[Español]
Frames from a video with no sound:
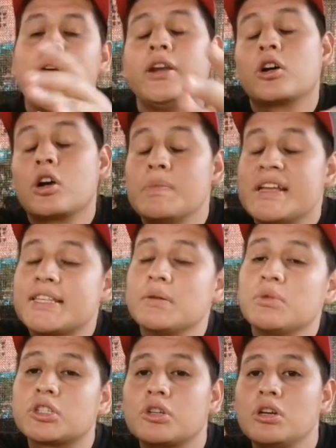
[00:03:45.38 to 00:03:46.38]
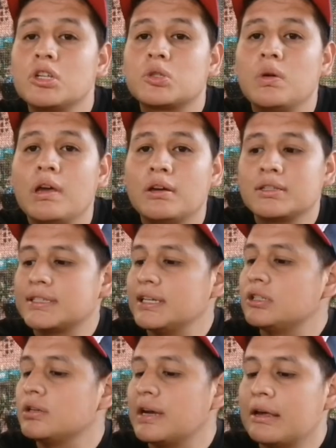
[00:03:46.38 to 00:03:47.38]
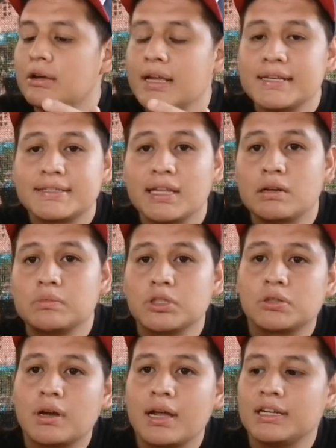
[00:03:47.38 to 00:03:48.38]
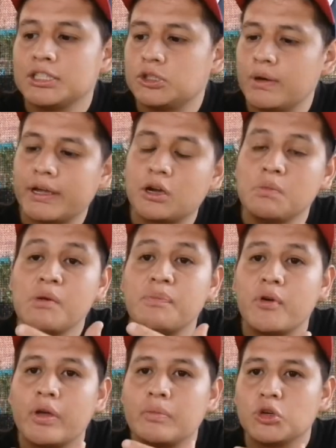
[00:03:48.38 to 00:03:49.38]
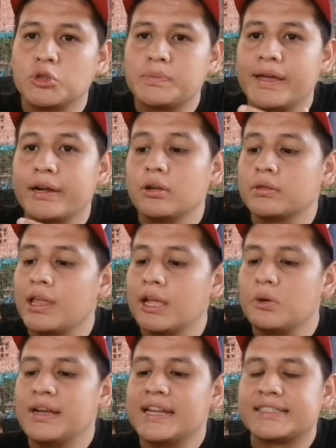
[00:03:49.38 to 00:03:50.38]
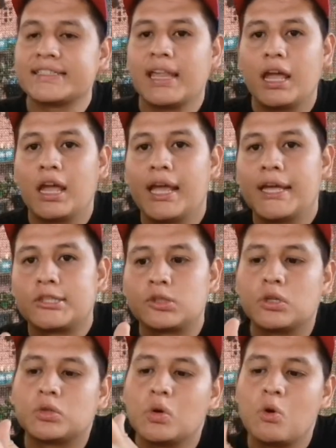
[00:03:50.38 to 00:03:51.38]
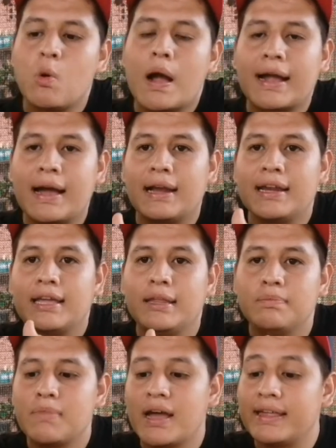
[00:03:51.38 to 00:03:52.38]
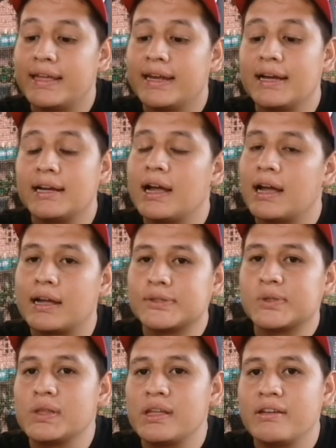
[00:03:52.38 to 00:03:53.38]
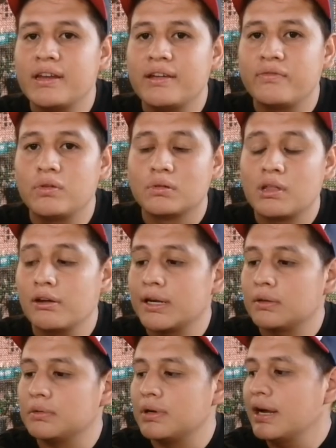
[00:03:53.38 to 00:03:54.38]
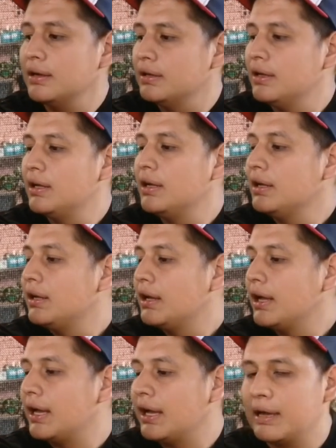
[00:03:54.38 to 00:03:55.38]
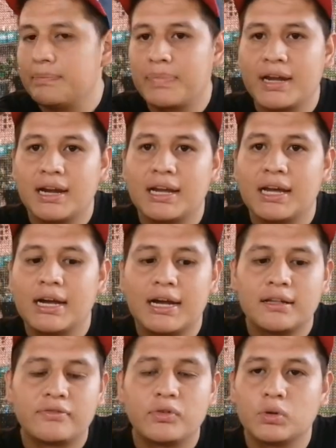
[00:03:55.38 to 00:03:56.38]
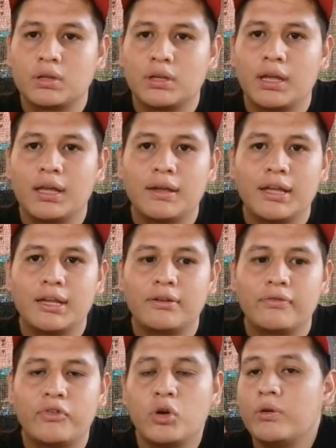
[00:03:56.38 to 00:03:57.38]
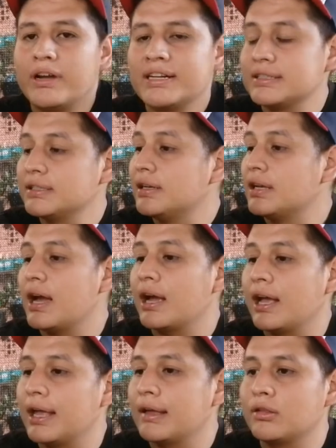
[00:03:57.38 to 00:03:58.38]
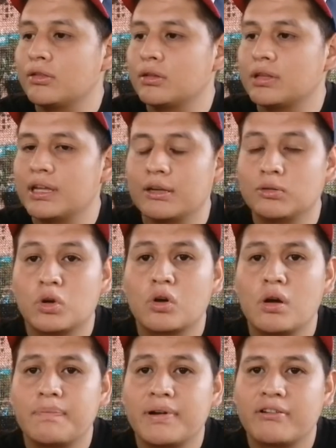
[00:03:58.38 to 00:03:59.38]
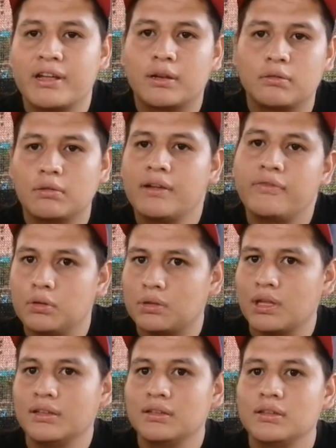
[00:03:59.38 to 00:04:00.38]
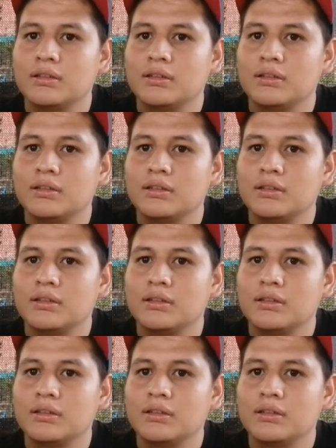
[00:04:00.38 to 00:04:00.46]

Bueno, comencemos con los cuidados que yo le doy a este hermoso calanchoe. Como podemos ver, lo tengo en este. Esto es un guacale en madera. Acá es donde viene fruta, verdura. Eh, para las frut, eh, donde uno compra verdura y fruta.